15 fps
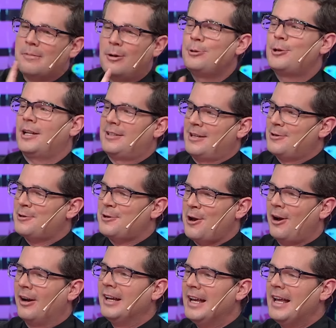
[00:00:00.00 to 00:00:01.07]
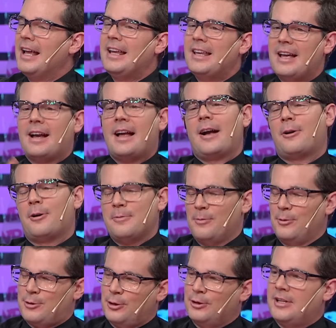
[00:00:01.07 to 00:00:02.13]
mucha atención y acá con
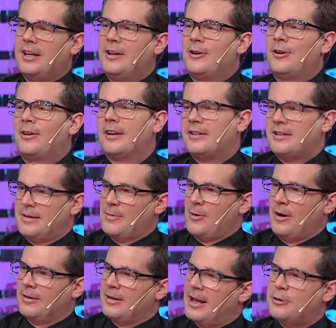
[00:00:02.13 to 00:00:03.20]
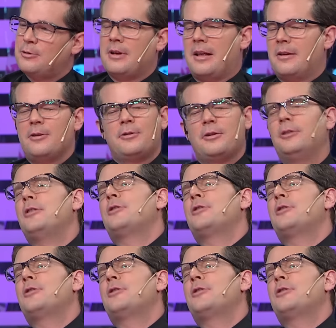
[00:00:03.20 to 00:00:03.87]
mucho tino, Guillermo, no,